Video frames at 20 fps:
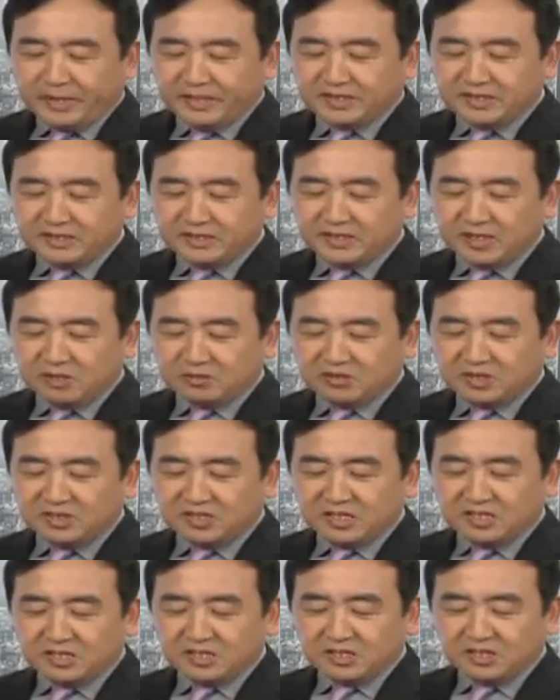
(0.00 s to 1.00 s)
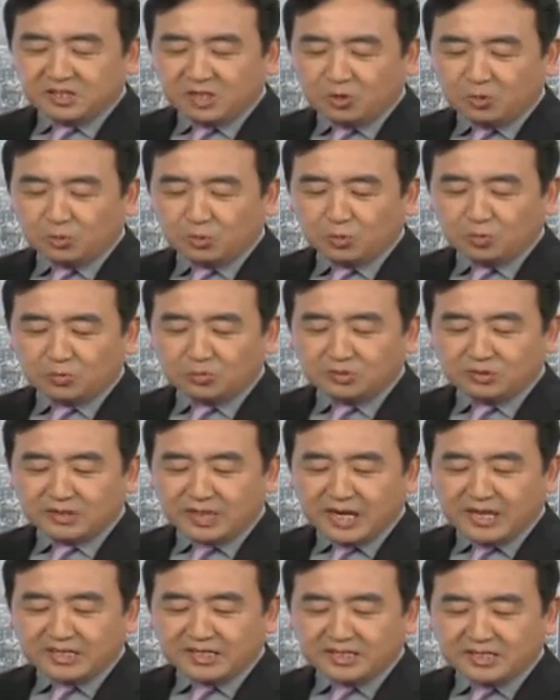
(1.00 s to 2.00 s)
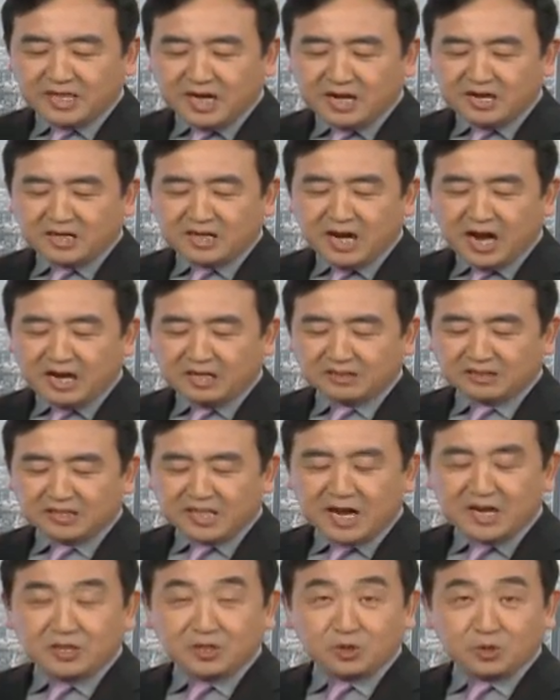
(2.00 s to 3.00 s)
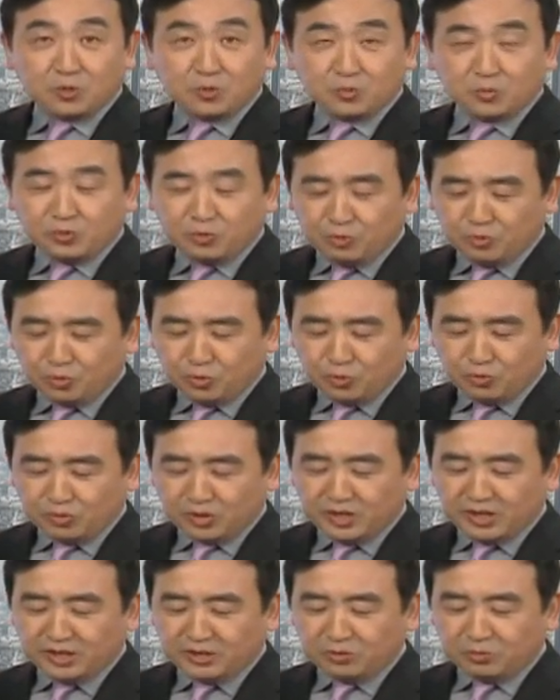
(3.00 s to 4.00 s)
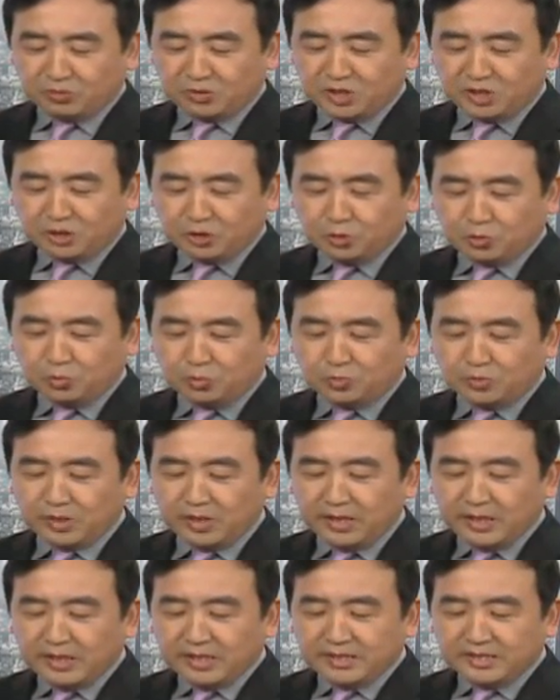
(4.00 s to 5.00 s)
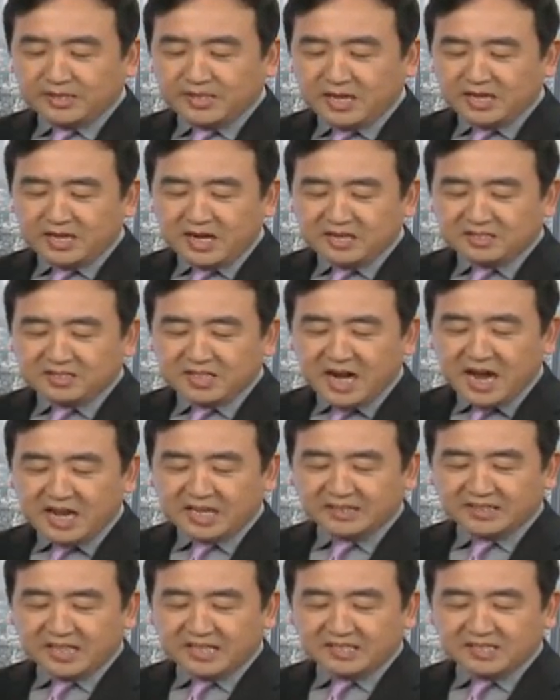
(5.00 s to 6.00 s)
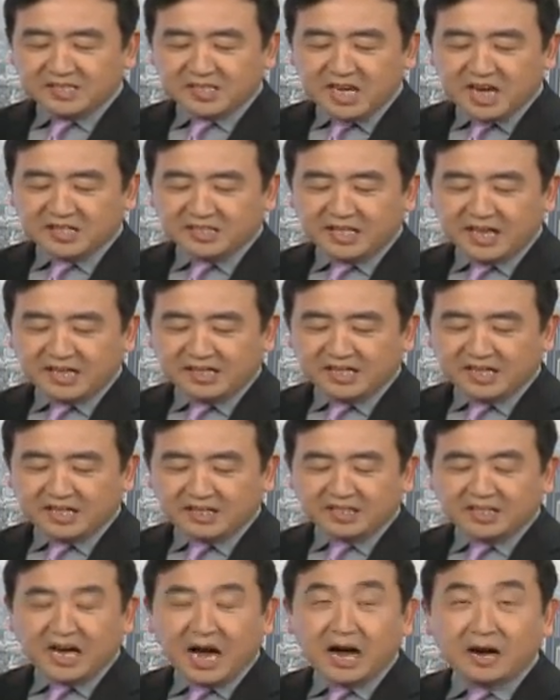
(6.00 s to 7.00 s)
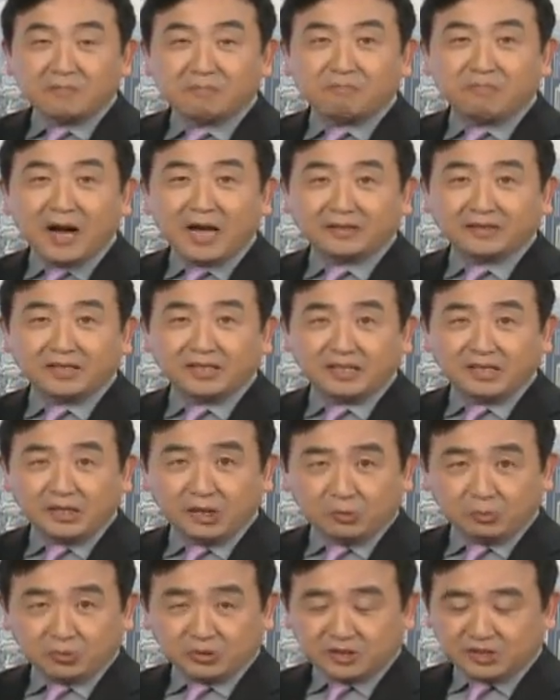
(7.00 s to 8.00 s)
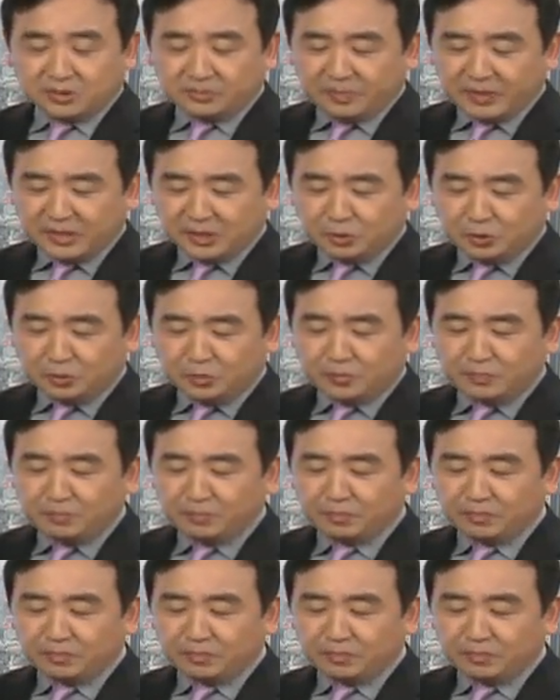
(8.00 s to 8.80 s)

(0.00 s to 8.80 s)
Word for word: 京消息人士透露，在香港战中运动启动之初，香港差一点上演了港版的6·4悲剧，